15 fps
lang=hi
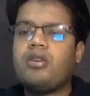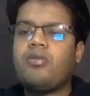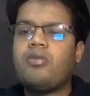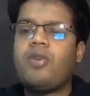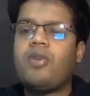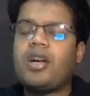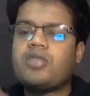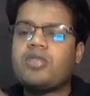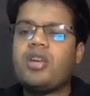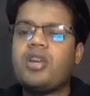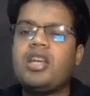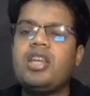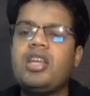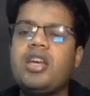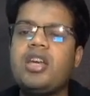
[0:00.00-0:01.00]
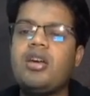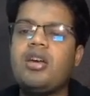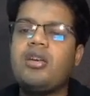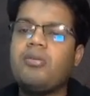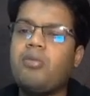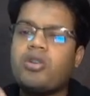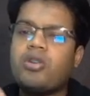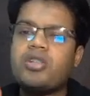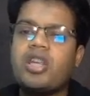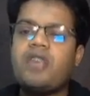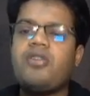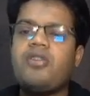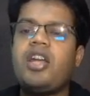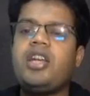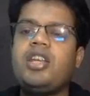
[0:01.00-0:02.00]
वास्ट uh, वेराइटी है बहुत सारी
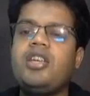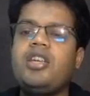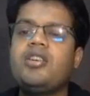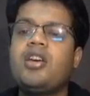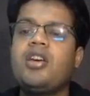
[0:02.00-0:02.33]
वेराइटीज